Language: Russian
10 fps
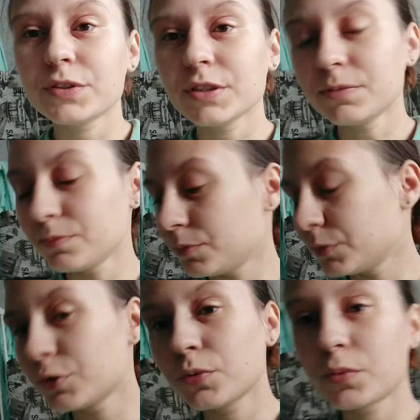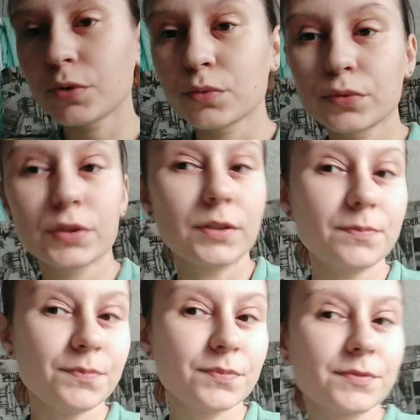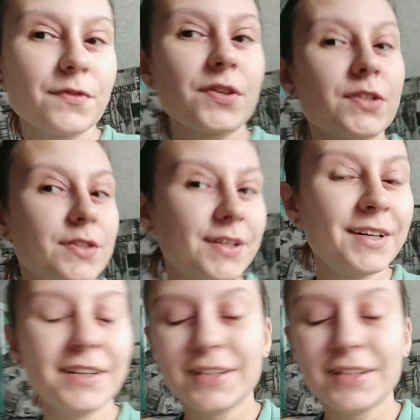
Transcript: всем доброе утро. Видите,